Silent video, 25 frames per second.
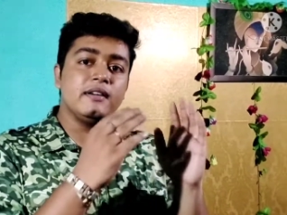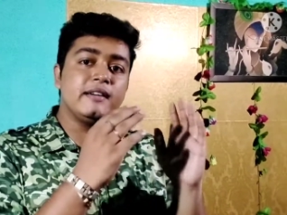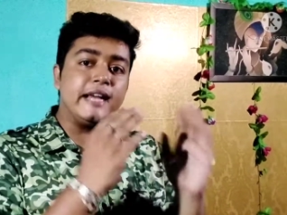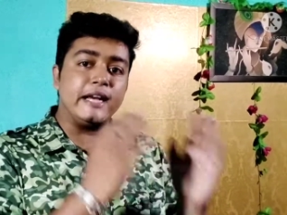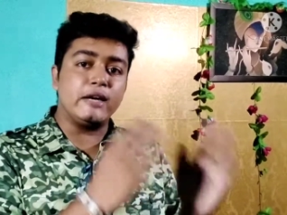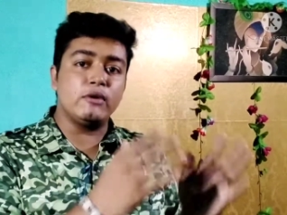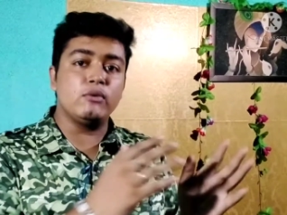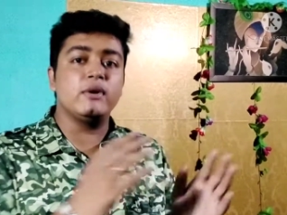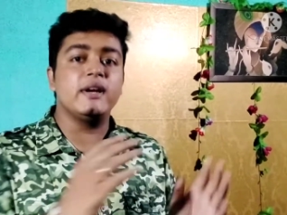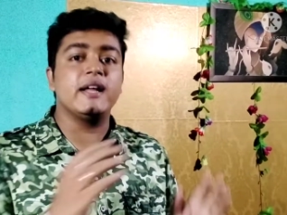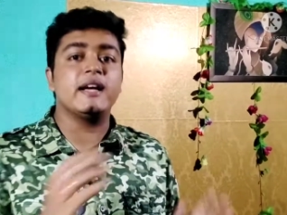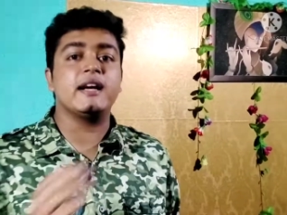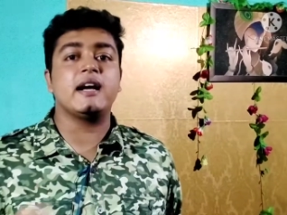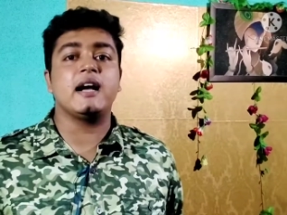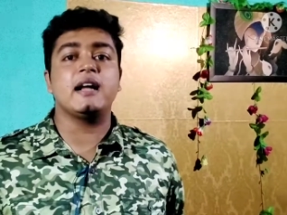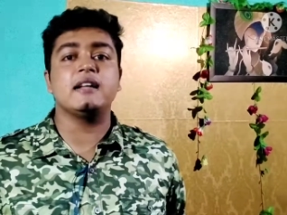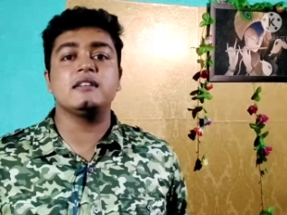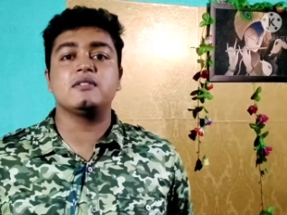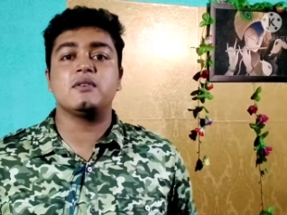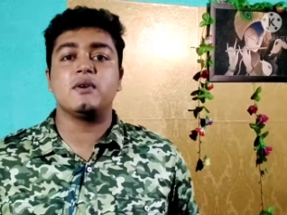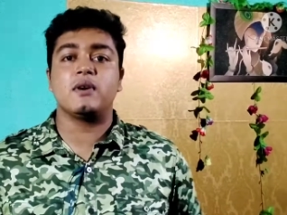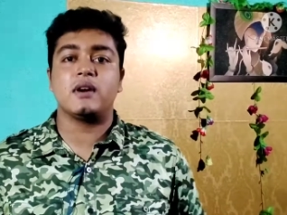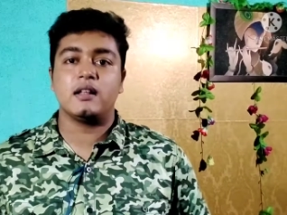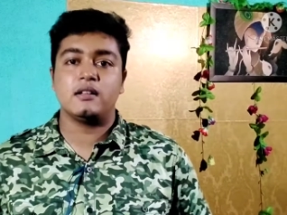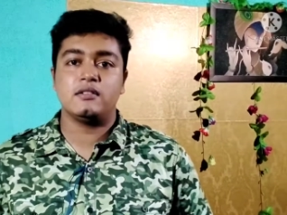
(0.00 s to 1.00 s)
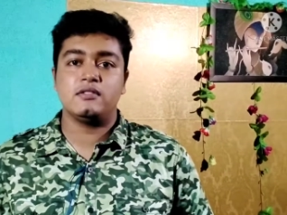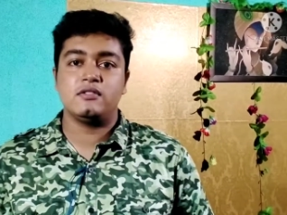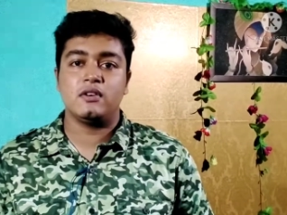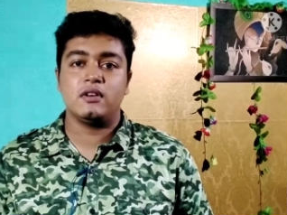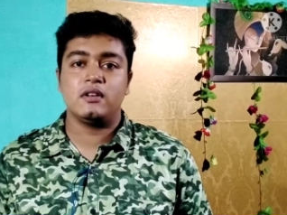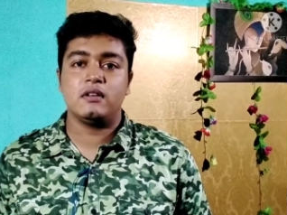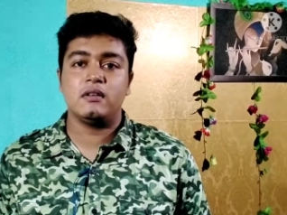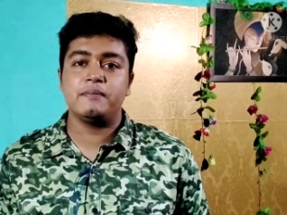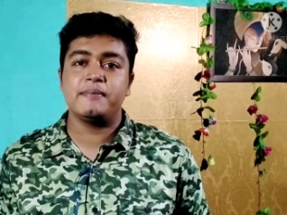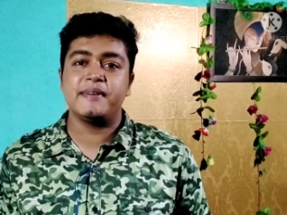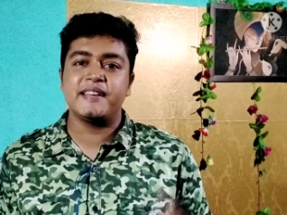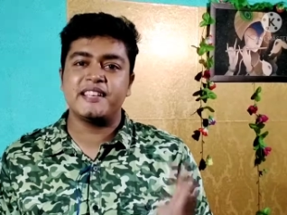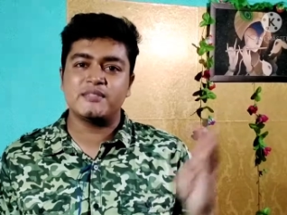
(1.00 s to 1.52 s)
ডে টু ডে কাজ করার জন্য
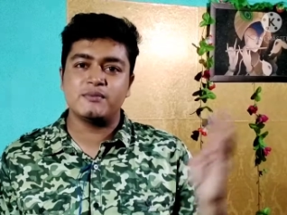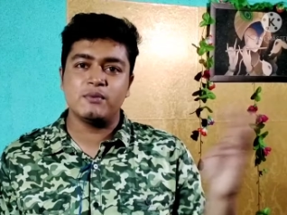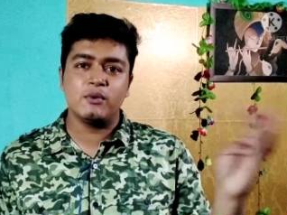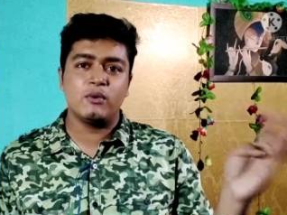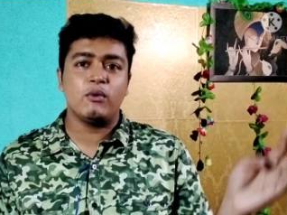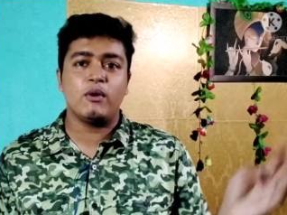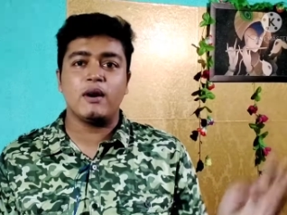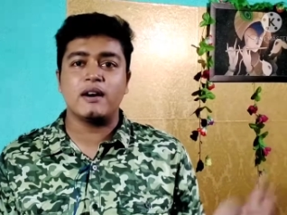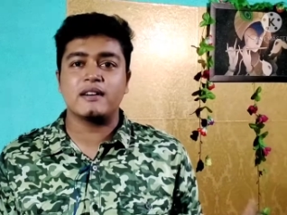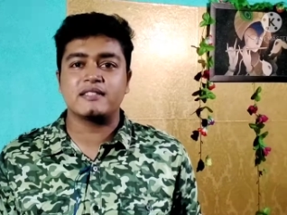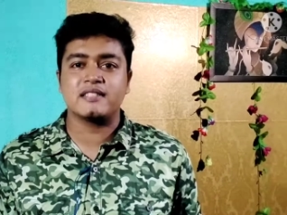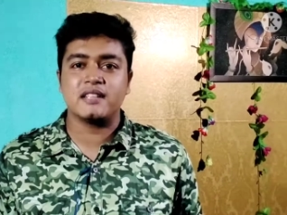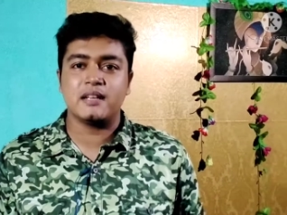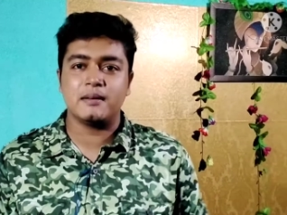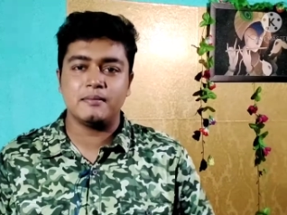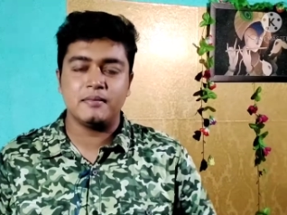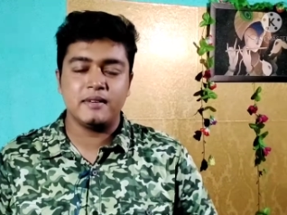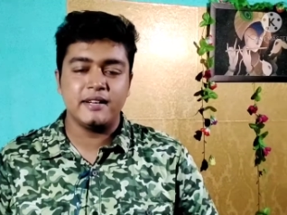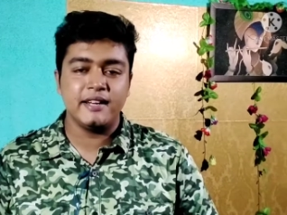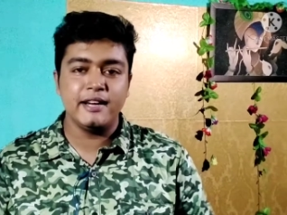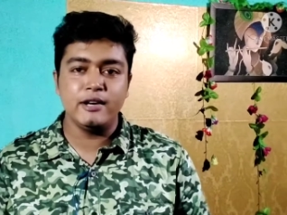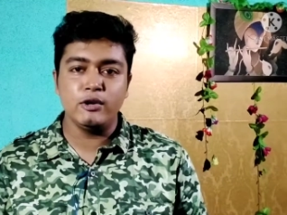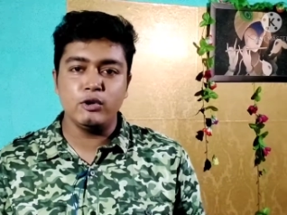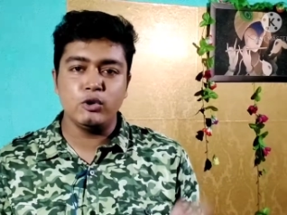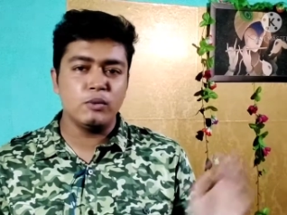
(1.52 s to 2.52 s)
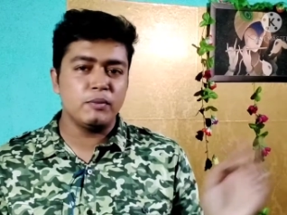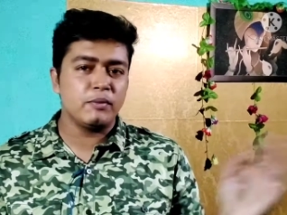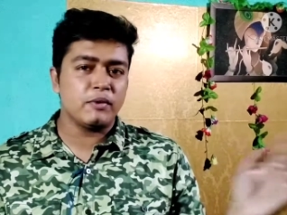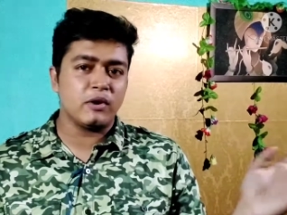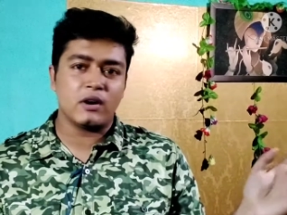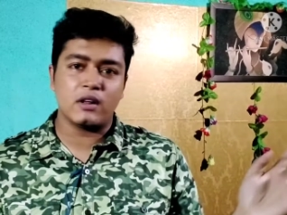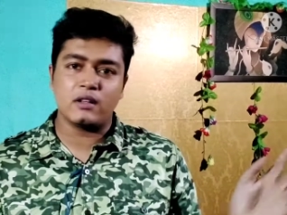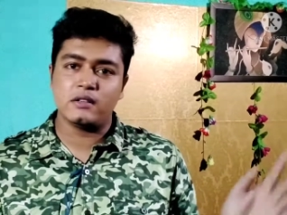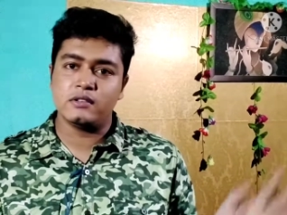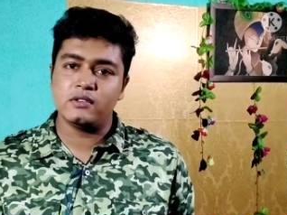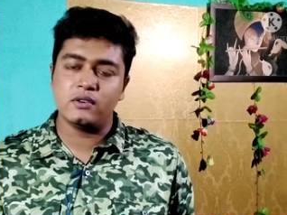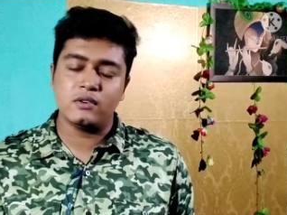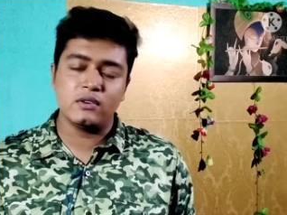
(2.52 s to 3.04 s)
যেমন ফেসবুক হোয়াটসঅ্যাপ ইউটিউব
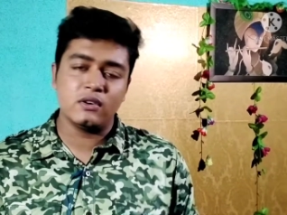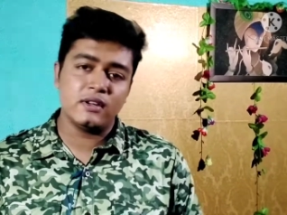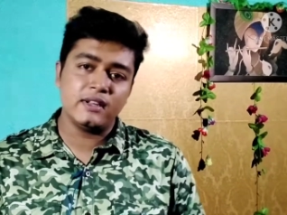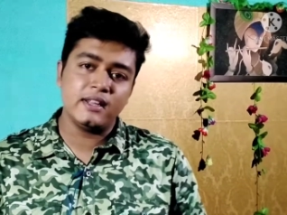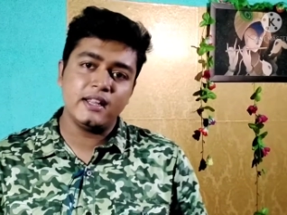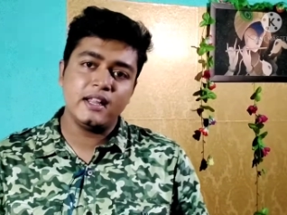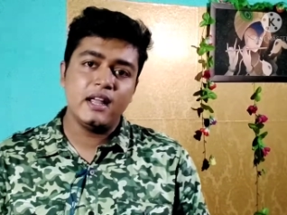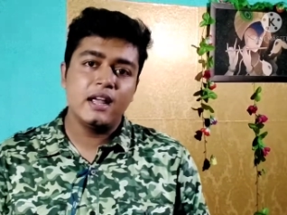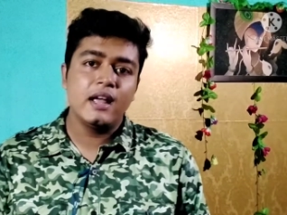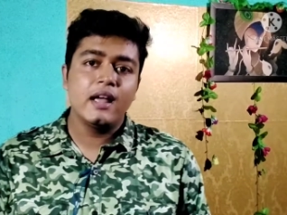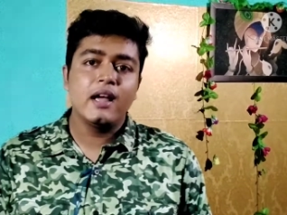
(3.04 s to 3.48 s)
করার জন্যই